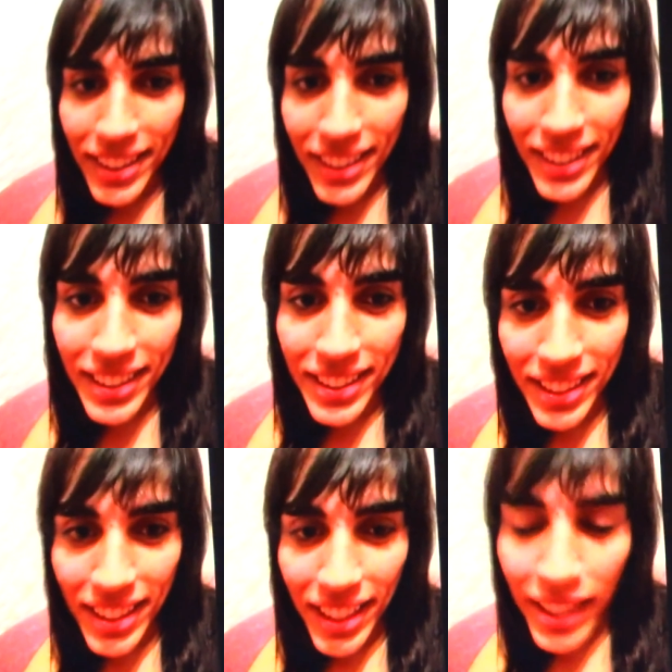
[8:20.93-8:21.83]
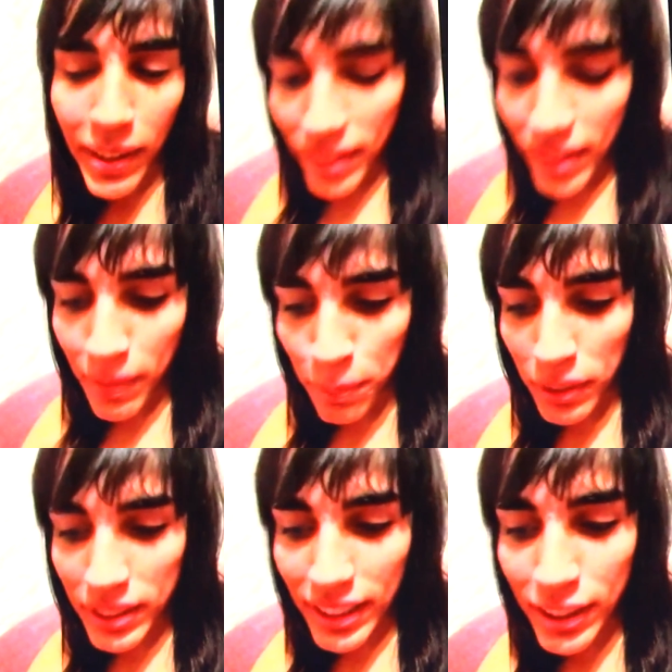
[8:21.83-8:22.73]
Este, pues sí,
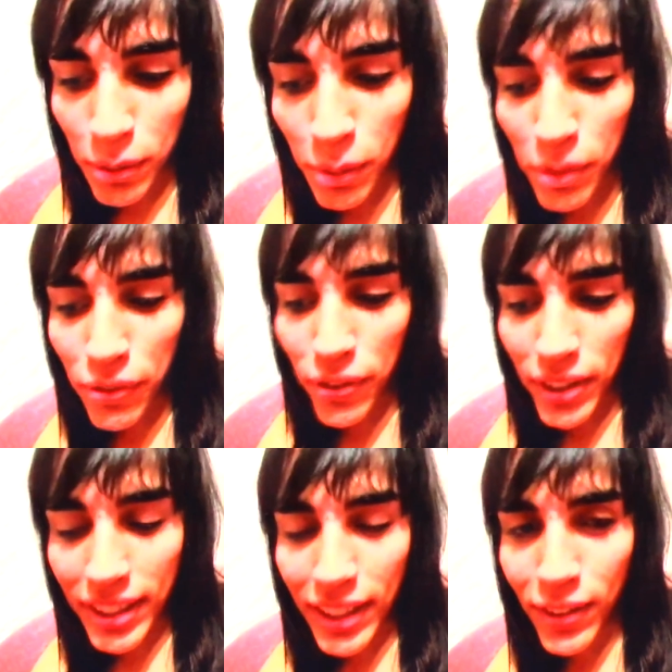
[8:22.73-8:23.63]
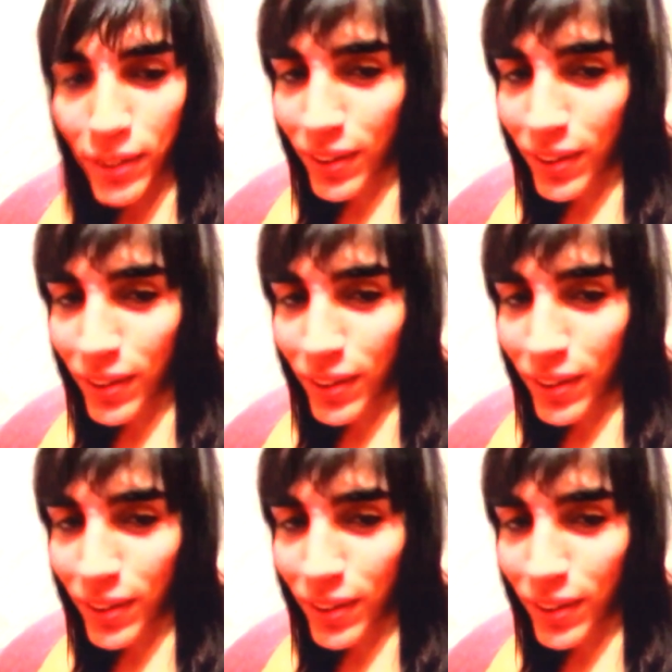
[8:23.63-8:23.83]
estuvo muy fuerte todo.